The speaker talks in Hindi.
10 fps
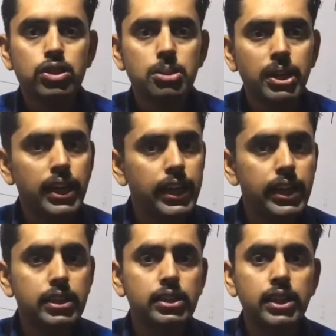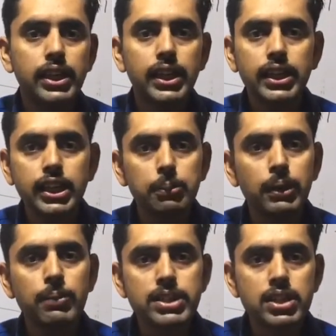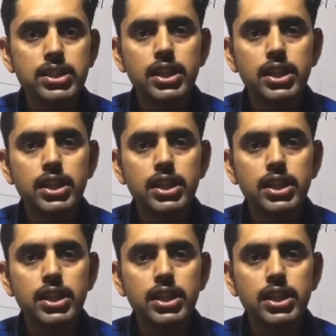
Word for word: उसमें एक एक की परमिशन